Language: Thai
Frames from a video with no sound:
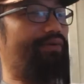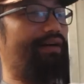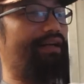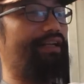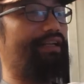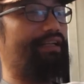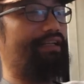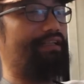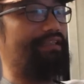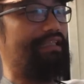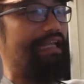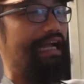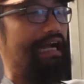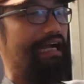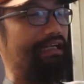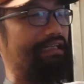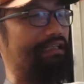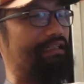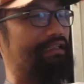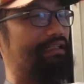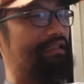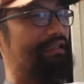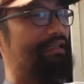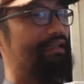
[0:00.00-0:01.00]
อว่าอะไรต่า
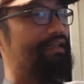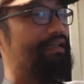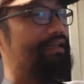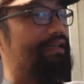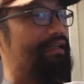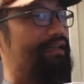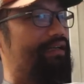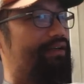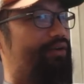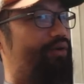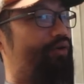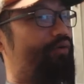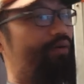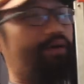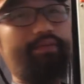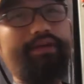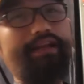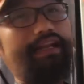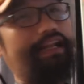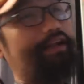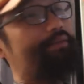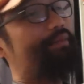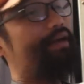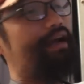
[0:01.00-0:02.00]
งๆคงไม่
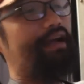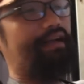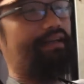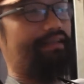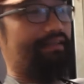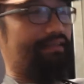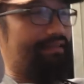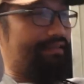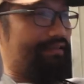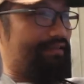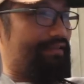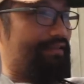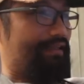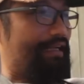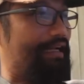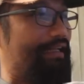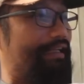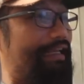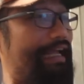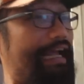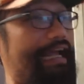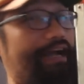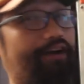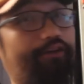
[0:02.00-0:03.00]
มีอะไรมากการ
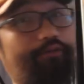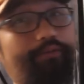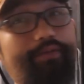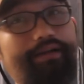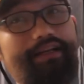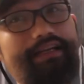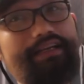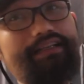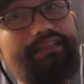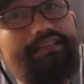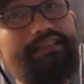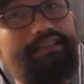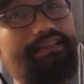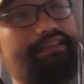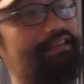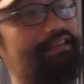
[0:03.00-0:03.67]
แก้ของมันก็คื